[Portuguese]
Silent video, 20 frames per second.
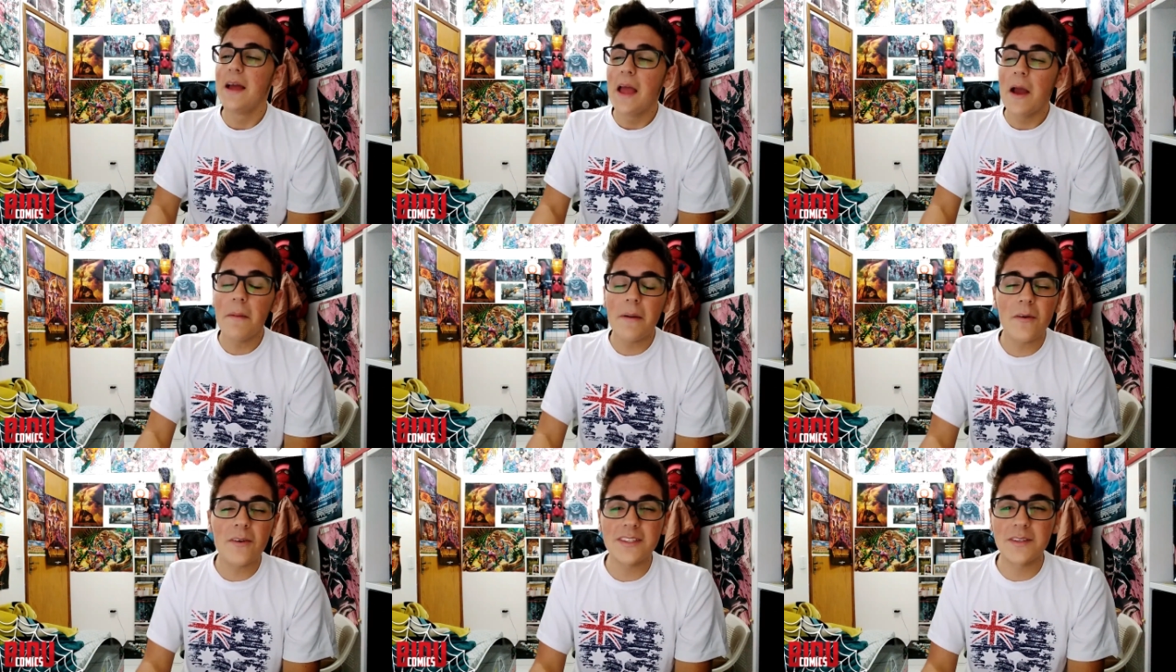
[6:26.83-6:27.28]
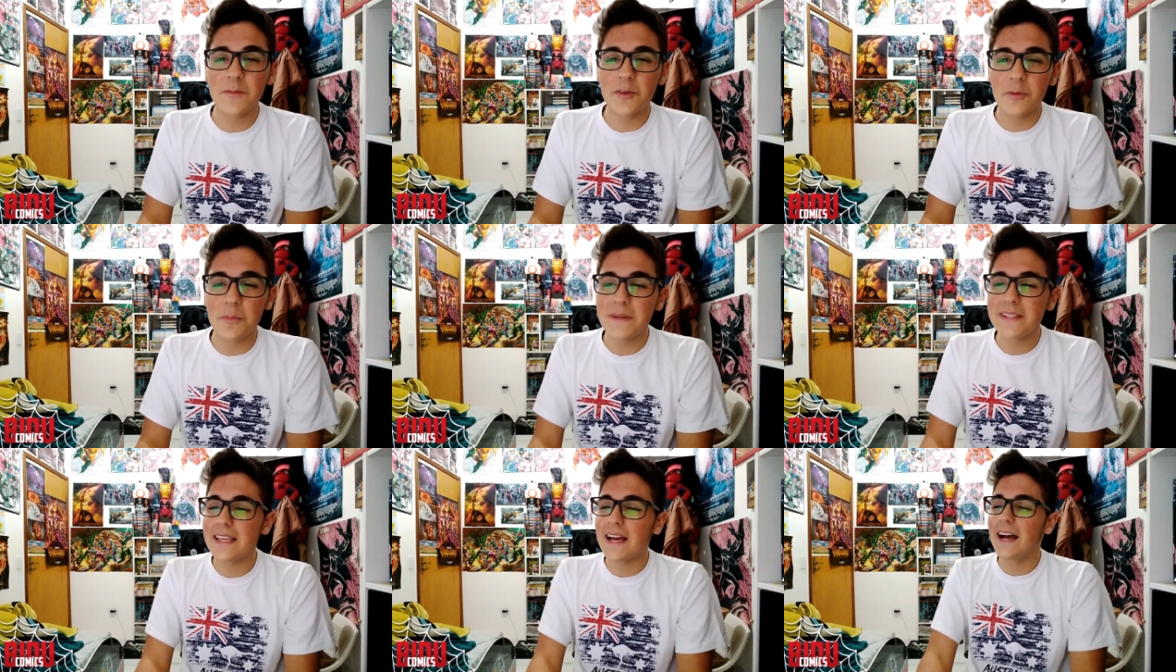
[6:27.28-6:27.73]
é uma coisa muito
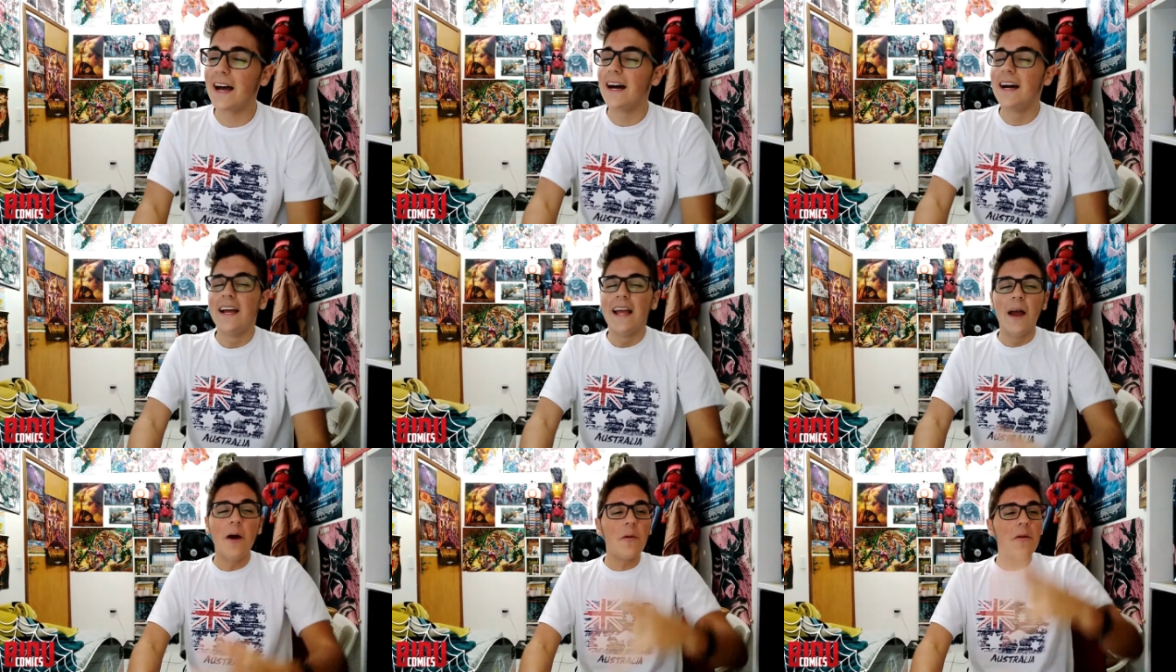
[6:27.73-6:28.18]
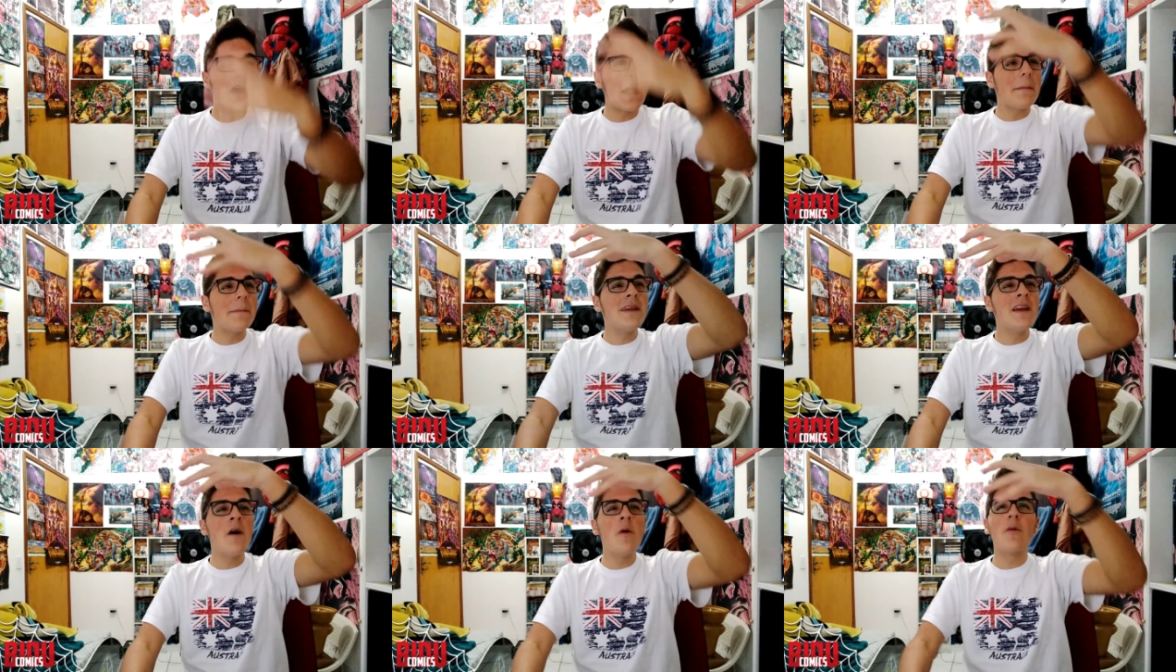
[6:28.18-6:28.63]
bizarra. É um
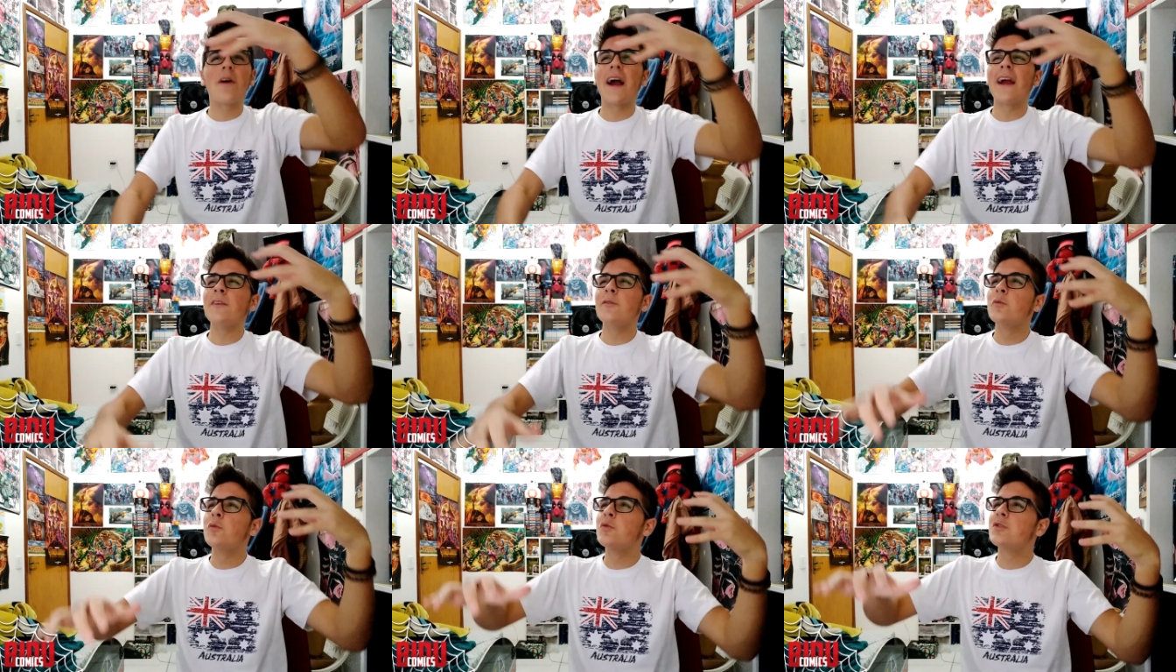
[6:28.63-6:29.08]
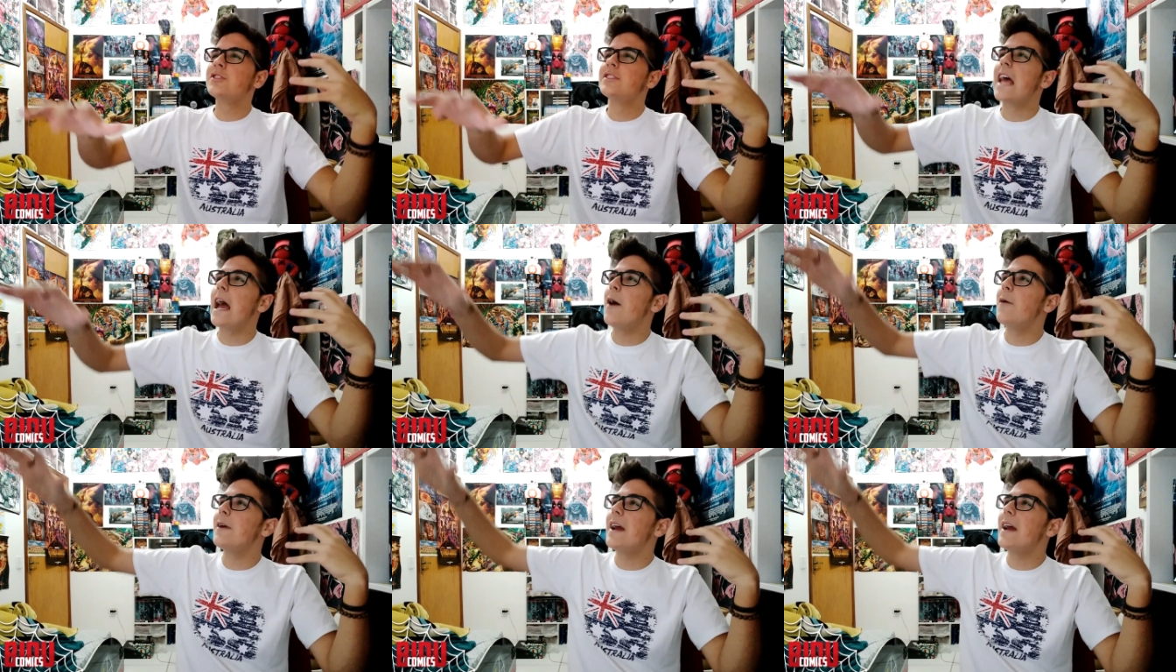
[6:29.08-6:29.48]
caminhão caindo do céu,